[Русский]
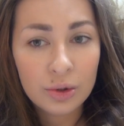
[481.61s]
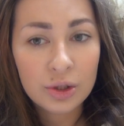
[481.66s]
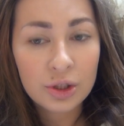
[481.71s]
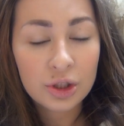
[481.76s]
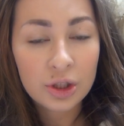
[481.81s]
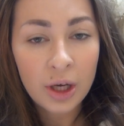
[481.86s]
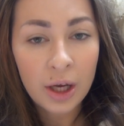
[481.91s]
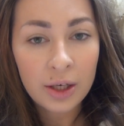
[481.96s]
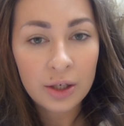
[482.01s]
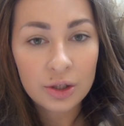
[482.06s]
не
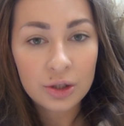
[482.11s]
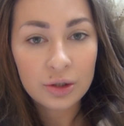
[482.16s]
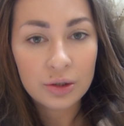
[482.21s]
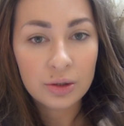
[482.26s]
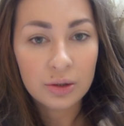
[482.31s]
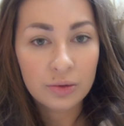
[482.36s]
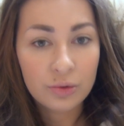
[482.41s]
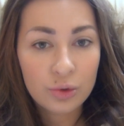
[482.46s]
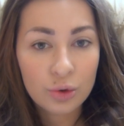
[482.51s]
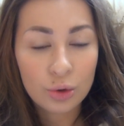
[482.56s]
шаришь
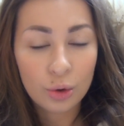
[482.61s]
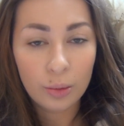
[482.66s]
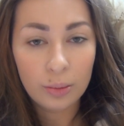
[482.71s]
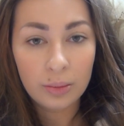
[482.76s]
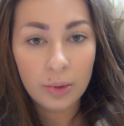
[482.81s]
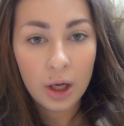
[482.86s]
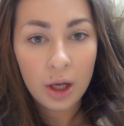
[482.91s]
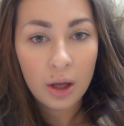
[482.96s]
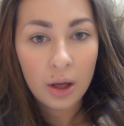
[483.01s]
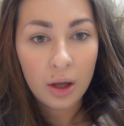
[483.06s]
ни в
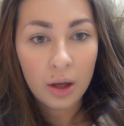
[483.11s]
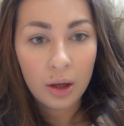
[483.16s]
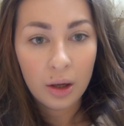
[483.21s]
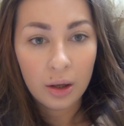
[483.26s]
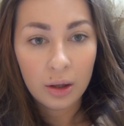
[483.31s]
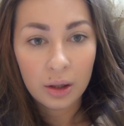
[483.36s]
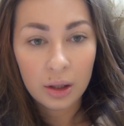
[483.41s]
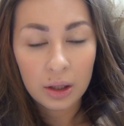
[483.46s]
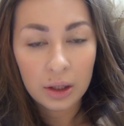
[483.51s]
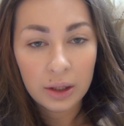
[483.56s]
чем.
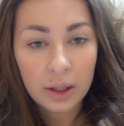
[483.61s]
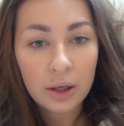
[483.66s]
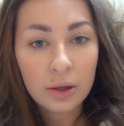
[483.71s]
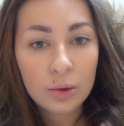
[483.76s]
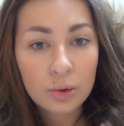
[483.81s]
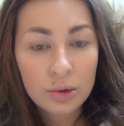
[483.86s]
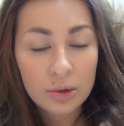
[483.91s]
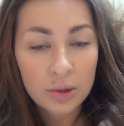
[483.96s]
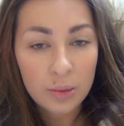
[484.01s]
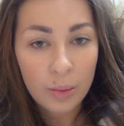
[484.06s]
Я
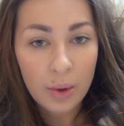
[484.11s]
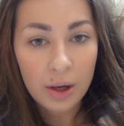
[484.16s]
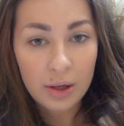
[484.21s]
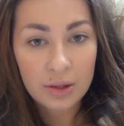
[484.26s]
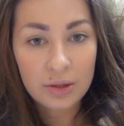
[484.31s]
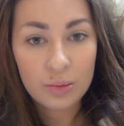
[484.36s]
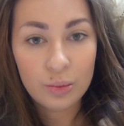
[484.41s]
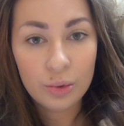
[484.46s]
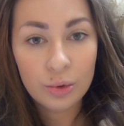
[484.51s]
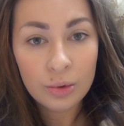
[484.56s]
говорю, сама
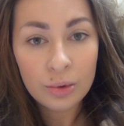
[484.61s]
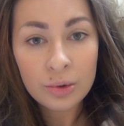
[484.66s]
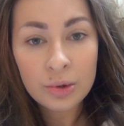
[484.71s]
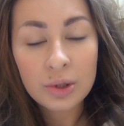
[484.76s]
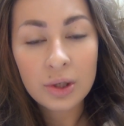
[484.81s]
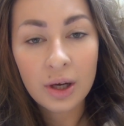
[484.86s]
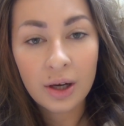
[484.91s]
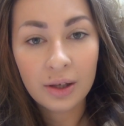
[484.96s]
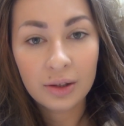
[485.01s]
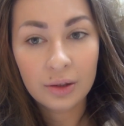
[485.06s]

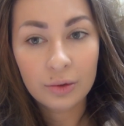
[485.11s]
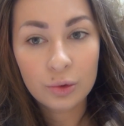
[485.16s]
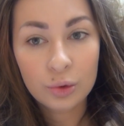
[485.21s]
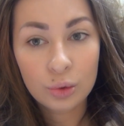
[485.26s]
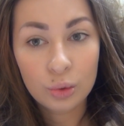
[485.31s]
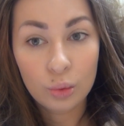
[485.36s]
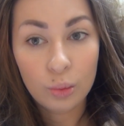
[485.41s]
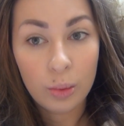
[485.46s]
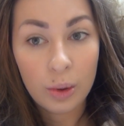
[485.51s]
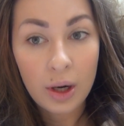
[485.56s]
разберусь, как это
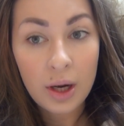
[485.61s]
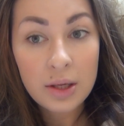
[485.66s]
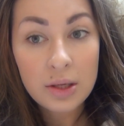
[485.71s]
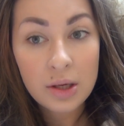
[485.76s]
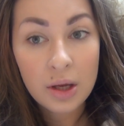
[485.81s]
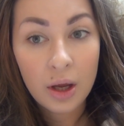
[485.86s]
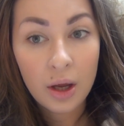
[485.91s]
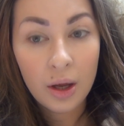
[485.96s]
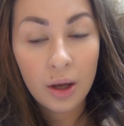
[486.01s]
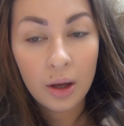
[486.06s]
все убрать.